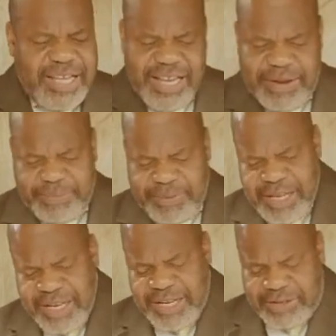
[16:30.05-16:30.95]
Il a,
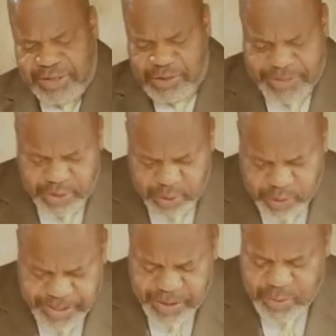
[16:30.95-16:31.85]
je,
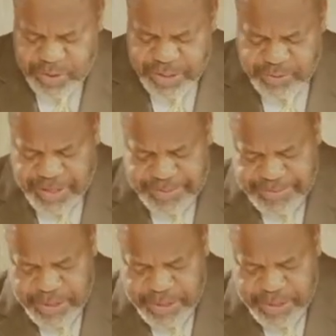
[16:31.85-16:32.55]
voudrais que nous lisions quand même.